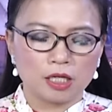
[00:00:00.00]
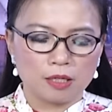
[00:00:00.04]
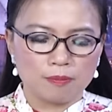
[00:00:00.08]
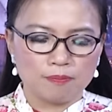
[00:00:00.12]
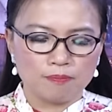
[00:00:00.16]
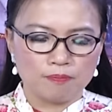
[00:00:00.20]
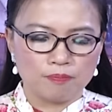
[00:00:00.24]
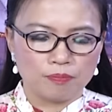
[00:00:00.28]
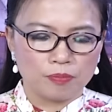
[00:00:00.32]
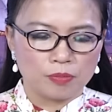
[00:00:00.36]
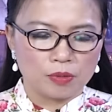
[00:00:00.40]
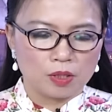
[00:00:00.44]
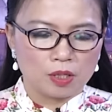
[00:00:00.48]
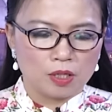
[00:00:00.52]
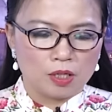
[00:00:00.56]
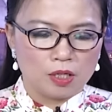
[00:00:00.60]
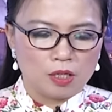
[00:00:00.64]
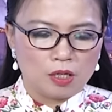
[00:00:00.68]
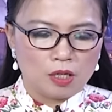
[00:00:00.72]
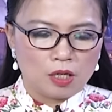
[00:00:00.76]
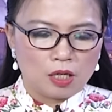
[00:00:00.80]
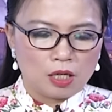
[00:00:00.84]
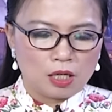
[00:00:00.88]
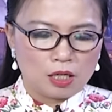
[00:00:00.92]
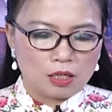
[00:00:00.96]
Mỹ Kim.
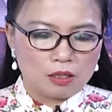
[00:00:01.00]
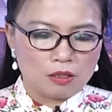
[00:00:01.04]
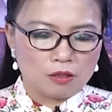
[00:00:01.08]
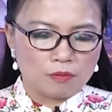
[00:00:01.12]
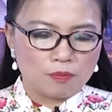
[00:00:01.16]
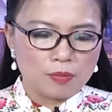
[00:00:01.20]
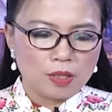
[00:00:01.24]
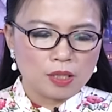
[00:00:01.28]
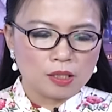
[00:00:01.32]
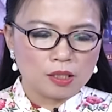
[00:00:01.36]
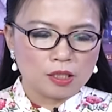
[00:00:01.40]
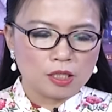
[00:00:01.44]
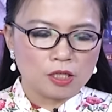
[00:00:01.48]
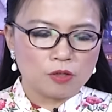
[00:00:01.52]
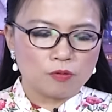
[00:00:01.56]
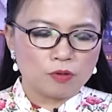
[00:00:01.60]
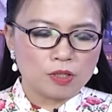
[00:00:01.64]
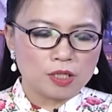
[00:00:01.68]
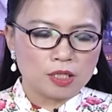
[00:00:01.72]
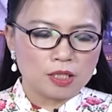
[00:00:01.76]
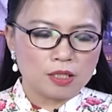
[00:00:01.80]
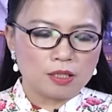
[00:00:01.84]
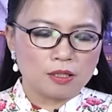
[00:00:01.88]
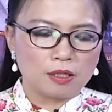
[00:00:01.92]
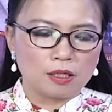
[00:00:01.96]
À, được biết
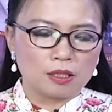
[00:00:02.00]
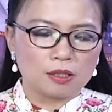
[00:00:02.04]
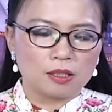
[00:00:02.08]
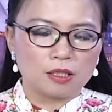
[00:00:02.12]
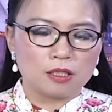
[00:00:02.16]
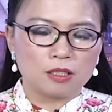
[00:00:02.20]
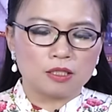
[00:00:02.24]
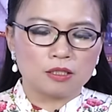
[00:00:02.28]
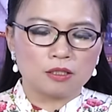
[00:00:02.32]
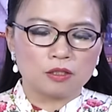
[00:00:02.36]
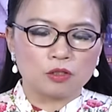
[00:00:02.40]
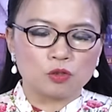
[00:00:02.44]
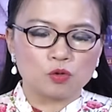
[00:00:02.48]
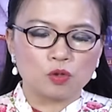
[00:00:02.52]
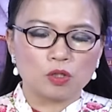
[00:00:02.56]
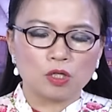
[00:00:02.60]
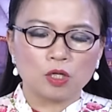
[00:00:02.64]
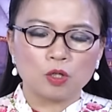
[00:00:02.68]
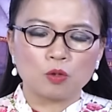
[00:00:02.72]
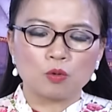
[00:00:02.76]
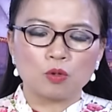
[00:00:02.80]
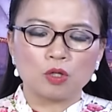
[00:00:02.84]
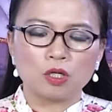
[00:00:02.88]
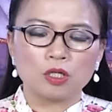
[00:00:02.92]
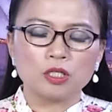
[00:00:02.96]
UAE là thị trường
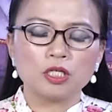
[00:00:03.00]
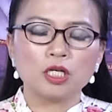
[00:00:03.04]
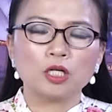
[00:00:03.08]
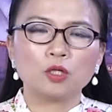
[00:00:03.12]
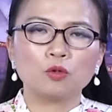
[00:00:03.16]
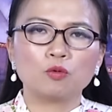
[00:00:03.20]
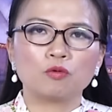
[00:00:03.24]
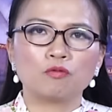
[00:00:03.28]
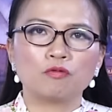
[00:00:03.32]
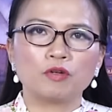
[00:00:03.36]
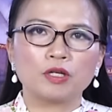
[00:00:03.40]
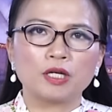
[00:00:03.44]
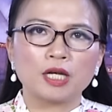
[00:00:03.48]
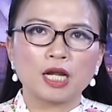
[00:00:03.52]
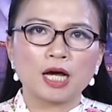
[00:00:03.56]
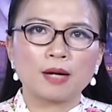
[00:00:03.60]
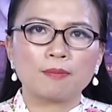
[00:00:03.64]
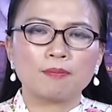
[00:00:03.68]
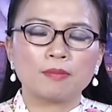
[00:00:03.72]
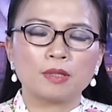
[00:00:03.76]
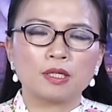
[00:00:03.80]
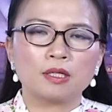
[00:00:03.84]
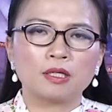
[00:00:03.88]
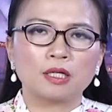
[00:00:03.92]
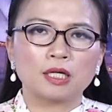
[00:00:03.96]
xuất khẩu lớn nhất của Việt
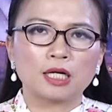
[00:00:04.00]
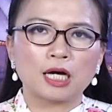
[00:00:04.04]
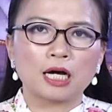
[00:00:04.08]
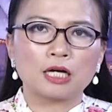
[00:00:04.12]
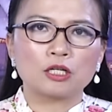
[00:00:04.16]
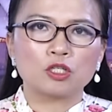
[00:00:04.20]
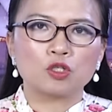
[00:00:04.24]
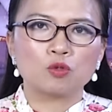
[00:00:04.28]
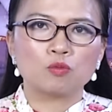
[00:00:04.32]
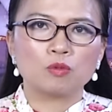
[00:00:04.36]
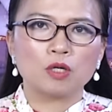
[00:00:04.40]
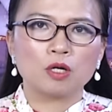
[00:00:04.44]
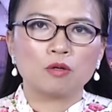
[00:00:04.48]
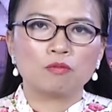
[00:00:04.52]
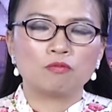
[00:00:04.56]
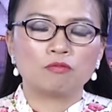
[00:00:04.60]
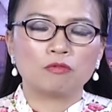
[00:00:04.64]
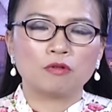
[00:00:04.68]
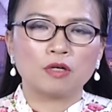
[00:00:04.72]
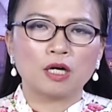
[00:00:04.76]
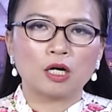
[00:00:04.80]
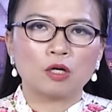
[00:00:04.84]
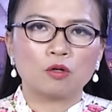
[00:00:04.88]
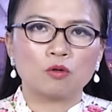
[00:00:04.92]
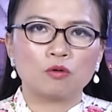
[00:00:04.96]
Nam ở cả Trung
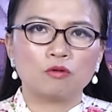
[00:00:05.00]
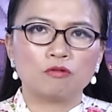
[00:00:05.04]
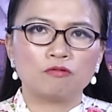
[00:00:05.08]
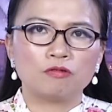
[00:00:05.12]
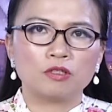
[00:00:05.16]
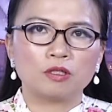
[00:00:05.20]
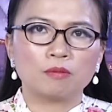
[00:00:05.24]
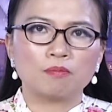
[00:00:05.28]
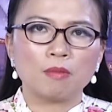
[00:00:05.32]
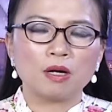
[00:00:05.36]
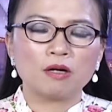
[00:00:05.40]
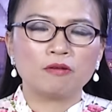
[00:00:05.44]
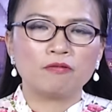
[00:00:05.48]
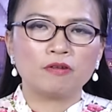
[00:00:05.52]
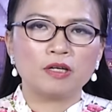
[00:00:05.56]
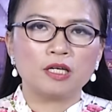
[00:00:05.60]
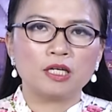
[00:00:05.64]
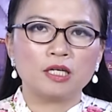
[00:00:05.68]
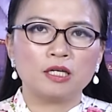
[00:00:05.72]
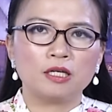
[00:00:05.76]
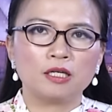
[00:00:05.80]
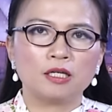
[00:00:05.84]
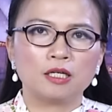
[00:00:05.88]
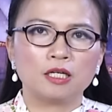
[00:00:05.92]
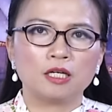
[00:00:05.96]
Đông và khu vực Bắc
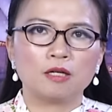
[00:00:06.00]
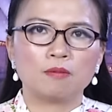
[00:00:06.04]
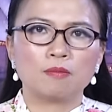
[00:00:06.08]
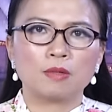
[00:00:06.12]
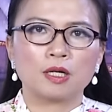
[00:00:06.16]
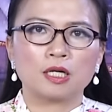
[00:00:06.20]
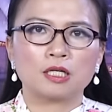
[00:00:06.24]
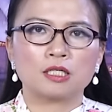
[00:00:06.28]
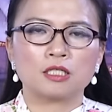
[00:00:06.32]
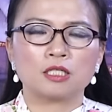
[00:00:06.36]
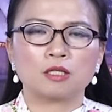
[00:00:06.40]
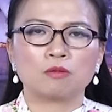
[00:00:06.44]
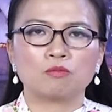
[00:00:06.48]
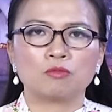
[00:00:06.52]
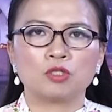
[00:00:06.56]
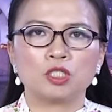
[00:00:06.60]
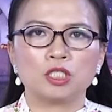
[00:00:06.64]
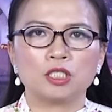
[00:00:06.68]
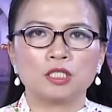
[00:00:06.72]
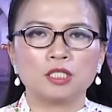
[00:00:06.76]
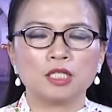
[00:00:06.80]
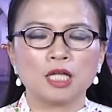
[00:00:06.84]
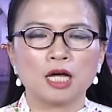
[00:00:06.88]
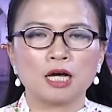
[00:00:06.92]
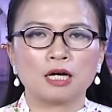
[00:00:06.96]
Phi khi mà trong
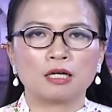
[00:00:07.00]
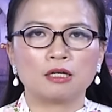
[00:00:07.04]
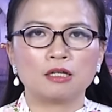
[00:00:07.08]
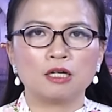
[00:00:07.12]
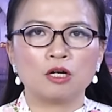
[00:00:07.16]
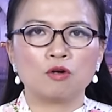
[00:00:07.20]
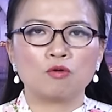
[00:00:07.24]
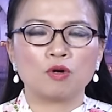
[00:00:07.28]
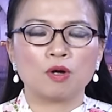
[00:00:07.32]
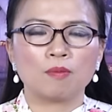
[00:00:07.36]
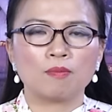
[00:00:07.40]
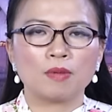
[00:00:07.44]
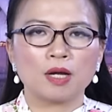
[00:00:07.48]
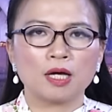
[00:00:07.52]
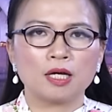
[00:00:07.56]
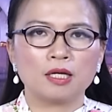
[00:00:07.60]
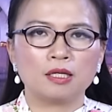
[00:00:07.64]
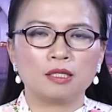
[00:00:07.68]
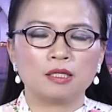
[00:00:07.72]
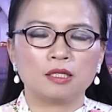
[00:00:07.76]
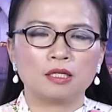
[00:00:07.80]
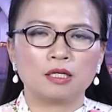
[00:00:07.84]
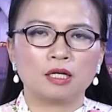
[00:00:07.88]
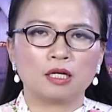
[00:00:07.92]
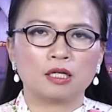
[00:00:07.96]
9 tháng đầu năm
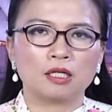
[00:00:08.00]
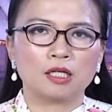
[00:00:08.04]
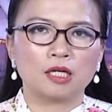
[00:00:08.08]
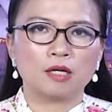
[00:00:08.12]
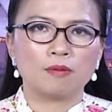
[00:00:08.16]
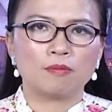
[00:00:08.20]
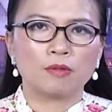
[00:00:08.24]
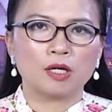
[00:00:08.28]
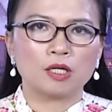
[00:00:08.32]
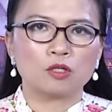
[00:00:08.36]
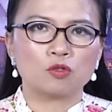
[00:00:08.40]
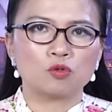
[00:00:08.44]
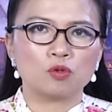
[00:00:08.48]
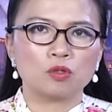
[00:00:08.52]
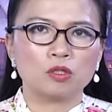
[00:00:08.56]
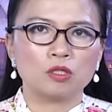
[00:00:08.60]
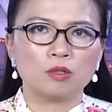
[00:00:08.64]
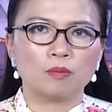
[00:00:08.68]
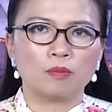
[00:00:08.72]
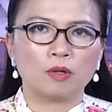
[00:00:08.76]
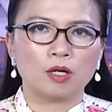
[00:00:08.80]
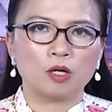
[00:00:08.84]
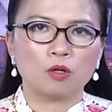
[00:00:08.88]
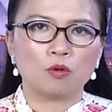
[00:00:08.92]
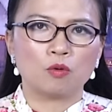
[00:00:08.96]
nay thì à, kim ngạch xuất
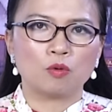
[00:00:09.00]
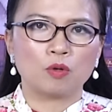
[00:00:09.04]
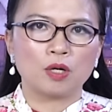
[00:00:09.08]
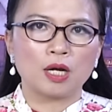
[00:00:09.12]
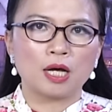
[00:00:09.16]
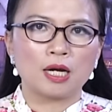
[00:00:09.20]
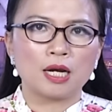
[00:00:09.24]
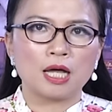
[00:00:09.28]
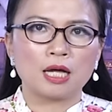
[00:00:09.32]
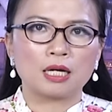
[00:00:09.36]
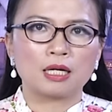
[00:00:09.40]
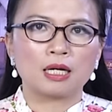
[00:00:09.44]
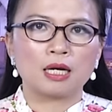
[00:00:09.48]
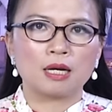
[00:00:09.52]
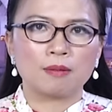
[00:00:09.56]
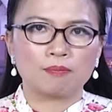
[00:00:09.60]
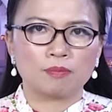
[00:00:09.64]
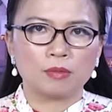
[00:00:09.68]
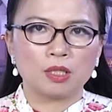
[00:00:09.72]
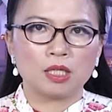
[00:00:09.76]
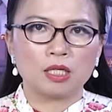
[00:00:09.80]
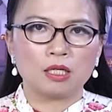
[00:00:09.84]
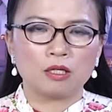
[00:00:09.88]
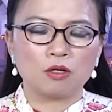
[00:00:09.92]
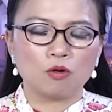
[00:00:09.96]
nhập khẩu đã đạt
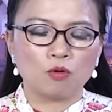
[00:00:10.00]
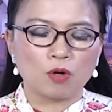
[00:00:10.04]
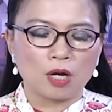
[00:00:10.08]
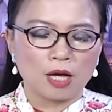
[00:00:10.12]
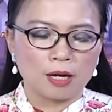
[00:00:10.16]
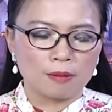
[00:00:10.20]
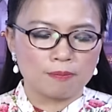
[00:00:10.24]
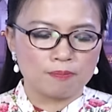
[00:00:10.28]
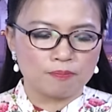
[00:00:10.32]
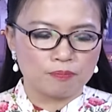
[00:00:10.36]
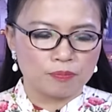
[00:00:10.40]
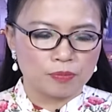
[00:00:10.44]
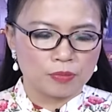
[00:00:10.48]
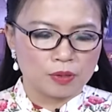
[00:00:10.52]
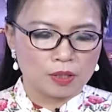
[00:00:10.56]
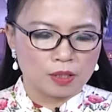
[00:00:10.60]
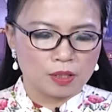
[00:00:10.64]
5 tỷ đô la.